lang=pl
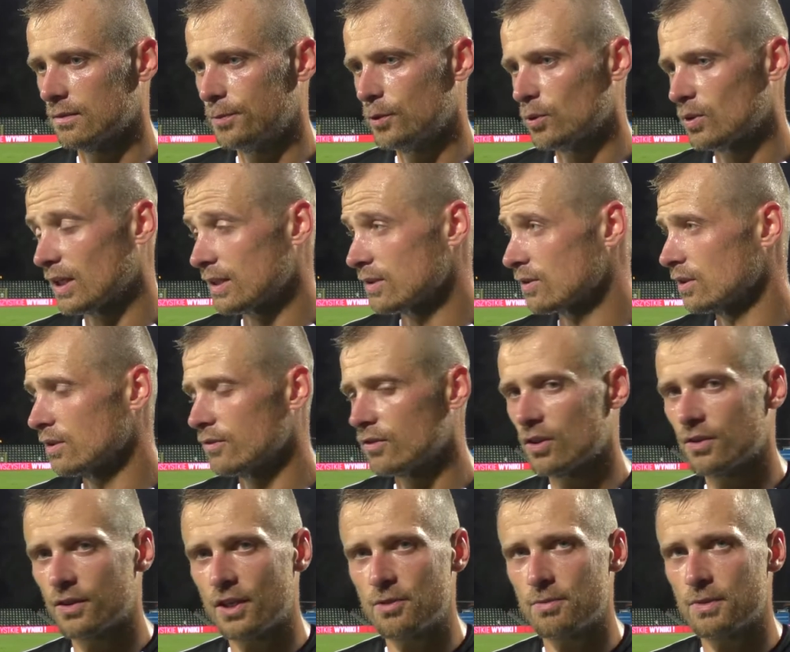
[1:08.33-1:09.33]
piłkarsko nie
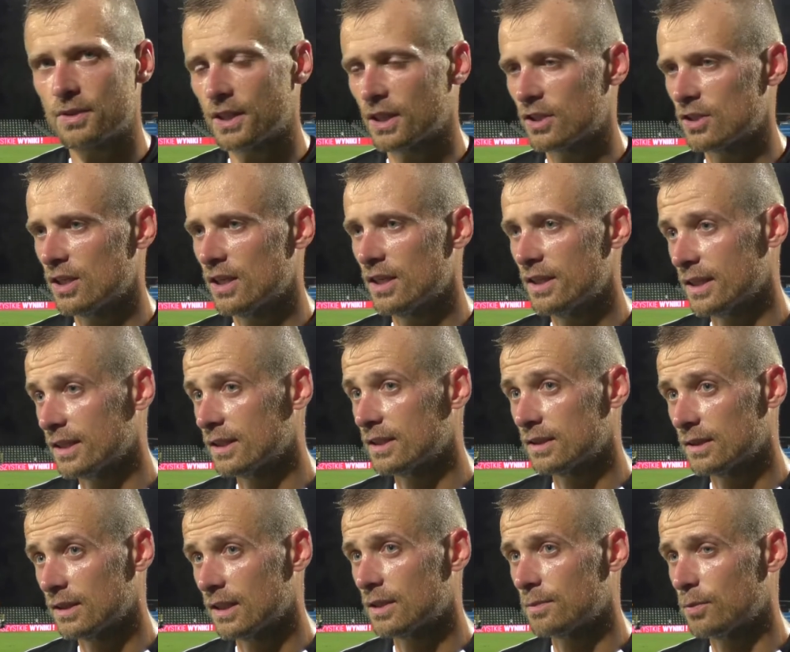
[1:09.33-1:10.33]
wyglądaliśmy tak źle,
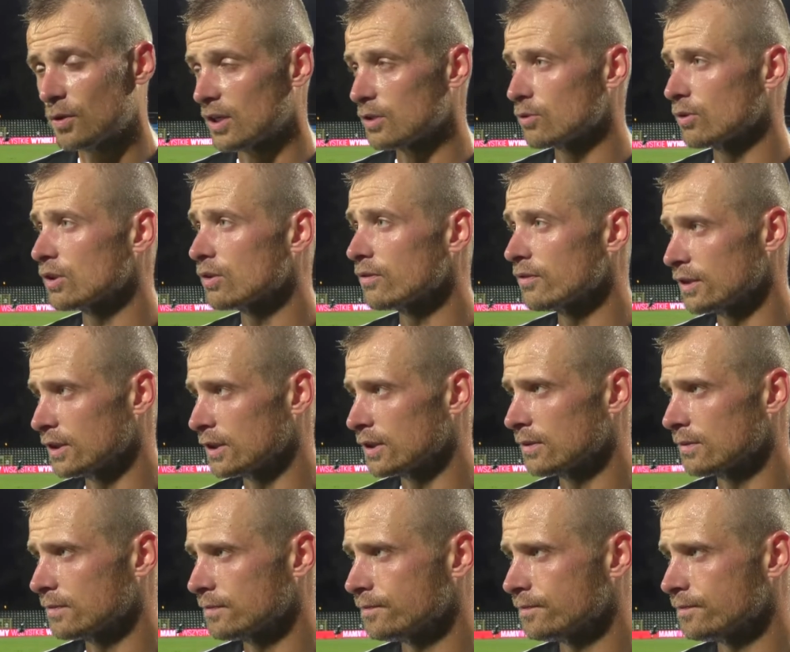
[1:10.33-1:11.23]
jak, jak pokazuje to wynik.